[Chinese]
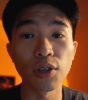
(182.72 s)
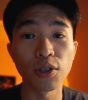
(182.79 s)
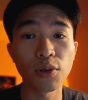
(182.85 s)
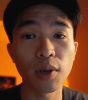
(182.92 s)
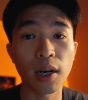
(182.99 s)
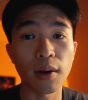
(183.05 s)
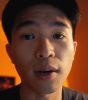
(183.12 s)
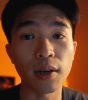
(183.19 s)
理就
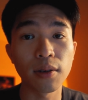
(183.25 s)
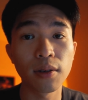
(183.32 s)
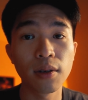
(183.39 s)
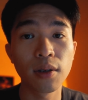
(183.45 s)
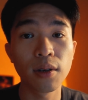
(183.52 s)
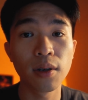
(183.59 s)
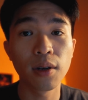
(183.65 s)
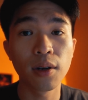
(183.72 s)
好，
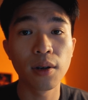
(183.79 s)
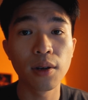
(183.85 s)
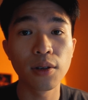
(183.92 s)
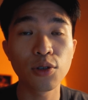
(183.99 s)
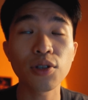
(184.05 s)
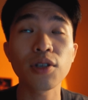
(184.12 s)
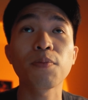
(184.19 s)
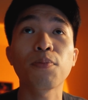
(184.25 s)

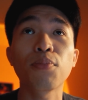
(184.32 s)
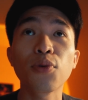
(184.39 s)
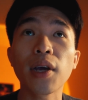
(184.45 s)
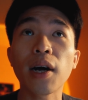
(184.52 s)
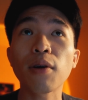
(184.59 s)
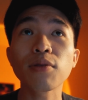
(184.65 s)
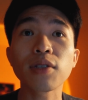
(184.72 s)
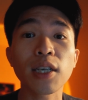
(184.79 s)
就是不
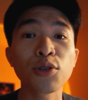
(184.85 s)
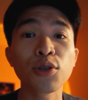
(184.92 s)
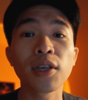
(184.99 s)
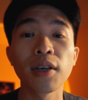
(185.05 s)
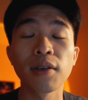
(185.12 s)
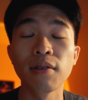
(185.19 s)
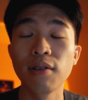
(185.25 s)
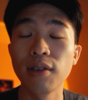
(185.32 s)
要再去
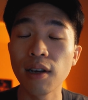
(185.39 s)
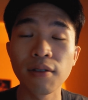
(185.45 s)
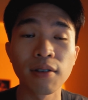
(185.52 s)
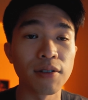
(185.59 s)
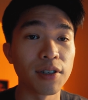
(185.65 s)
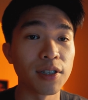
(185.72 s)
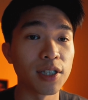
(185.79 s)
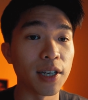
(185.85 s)
跟任
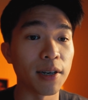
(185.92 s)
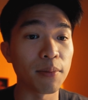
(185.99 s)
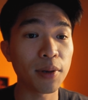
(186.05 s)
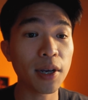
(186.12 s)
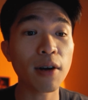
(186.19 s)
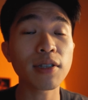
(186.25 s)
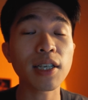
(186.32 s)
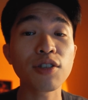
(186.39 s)
何人讲，不
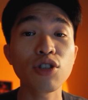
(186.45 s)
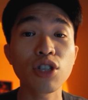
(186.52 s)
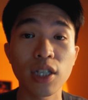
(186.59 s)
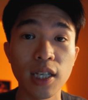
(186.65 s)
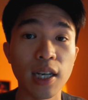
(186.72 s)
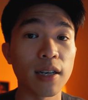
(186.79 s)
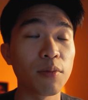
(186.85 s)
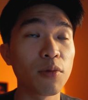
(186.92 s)
要再去
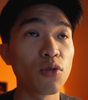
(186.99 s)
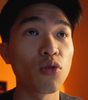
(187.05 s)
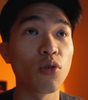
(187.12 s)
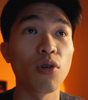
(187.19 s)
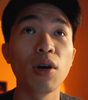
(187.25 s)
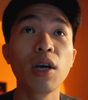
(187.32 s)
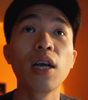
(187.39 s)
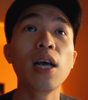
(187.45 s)
想那么
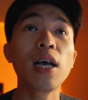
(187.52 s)
多，